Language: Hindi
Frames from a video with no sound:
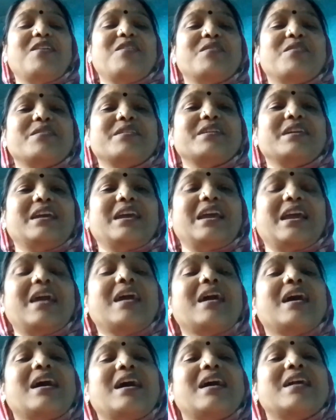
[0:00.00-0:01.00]
और
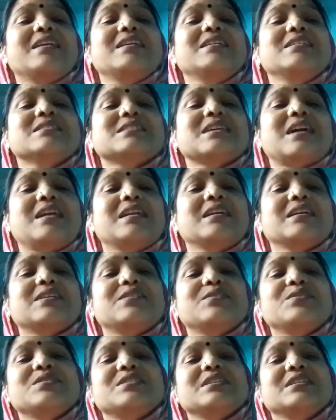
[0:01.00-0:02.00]
ये हर इंसान
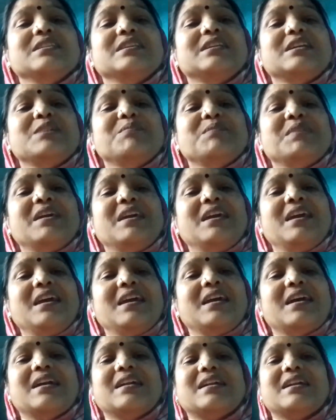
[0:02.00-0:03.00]
को ज़िंदगी
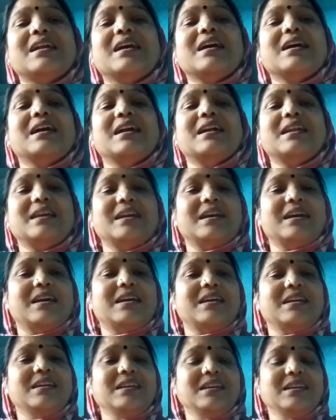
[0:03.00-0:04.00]
में घटना घटेगा
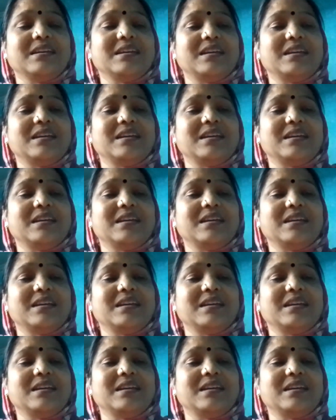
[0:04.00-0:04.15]
ही